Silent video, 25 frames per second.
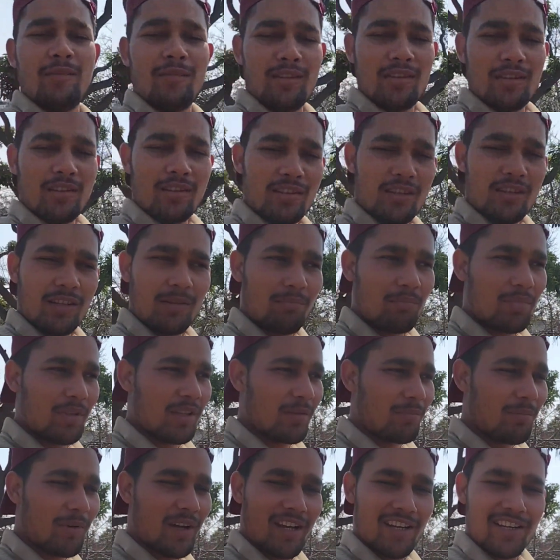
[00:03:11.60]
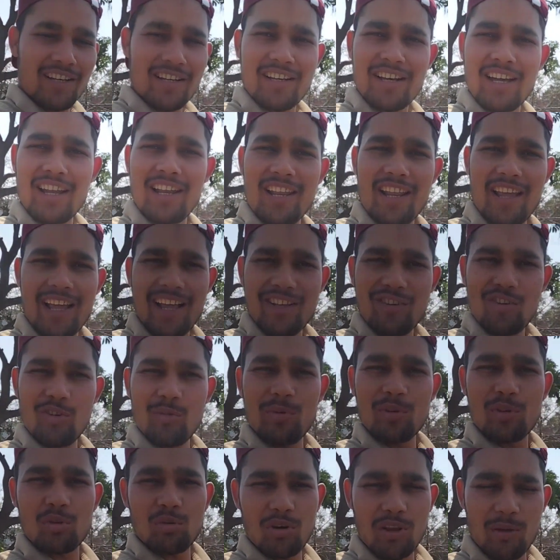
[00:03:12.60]
छत पे से पानी निकालना है जो भी
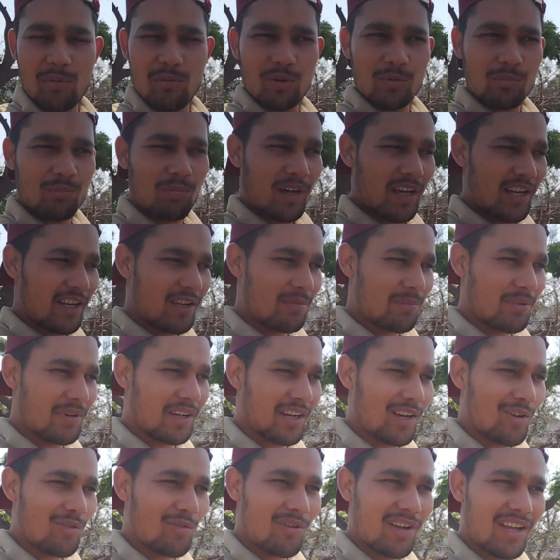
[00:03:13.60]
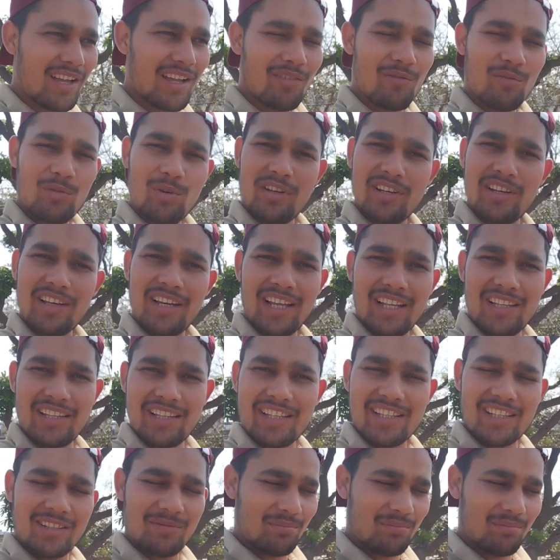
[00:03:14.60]
थोड़ा बहुत पानी भरा हुआ है वो निकालते हैं छत पे